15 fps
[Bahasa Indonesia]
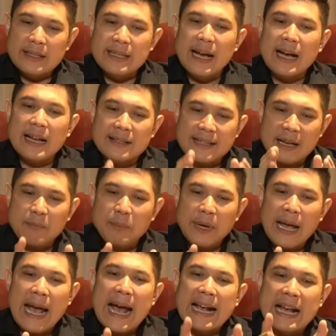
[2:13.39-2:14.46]
Jangan
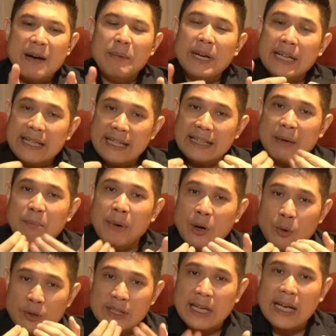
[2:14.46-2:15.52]
sampai agama yang kita
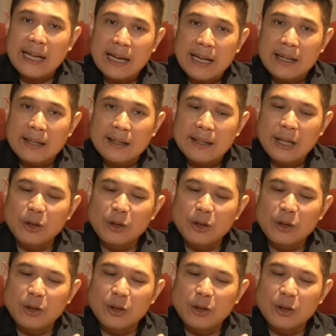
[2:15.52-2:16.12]
peluk sekarang